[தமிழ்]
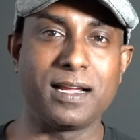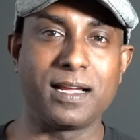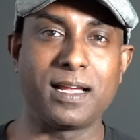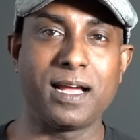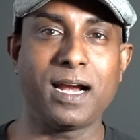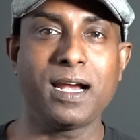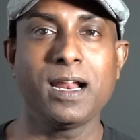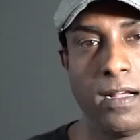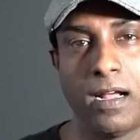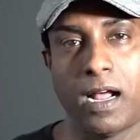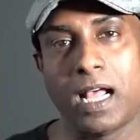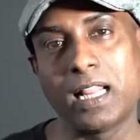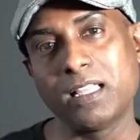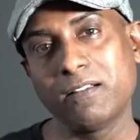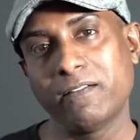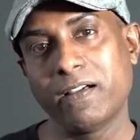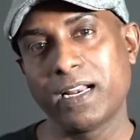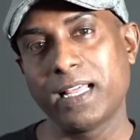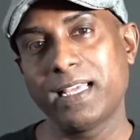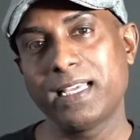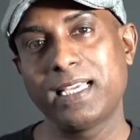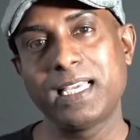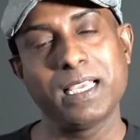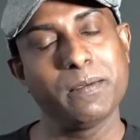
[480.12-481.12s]
இருக்கேன்
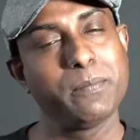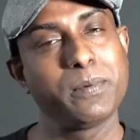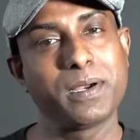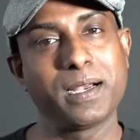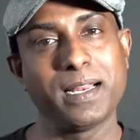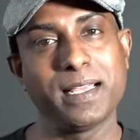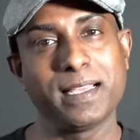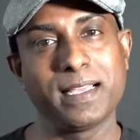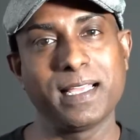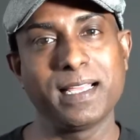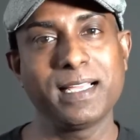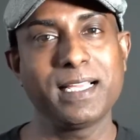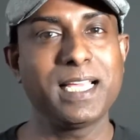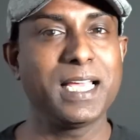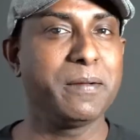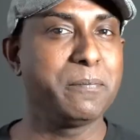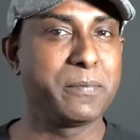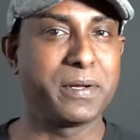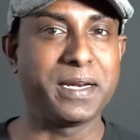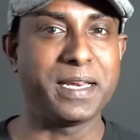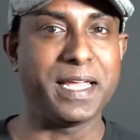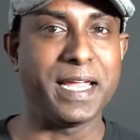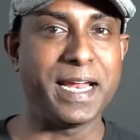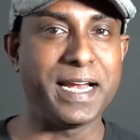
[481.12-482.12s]
அதுவரை கீப் கிளிக்கிங்
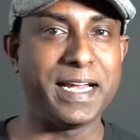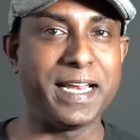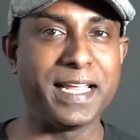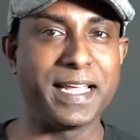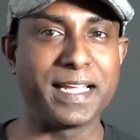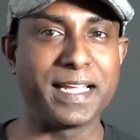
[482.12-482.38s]
கீப் கிரியேட்டிங்